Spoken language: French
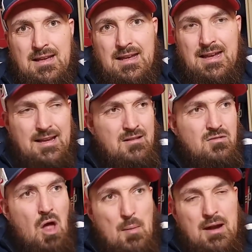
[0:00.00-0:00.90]
Et
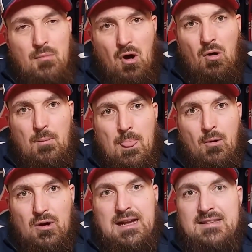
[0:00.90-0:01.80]
normalement,
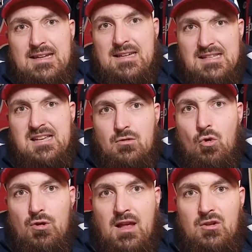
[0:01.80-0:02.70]
regardez Cristiano
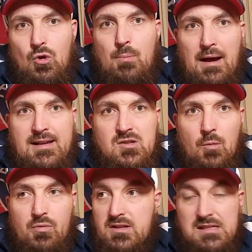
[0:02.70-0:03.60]
Ronaldo par
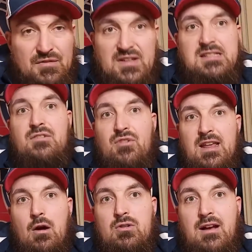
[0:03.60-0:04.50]
exemple. Il s'est fait
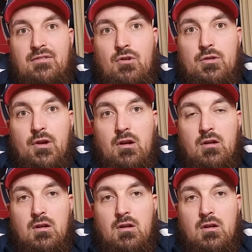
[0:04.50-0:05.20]
siffler à Old Trafford.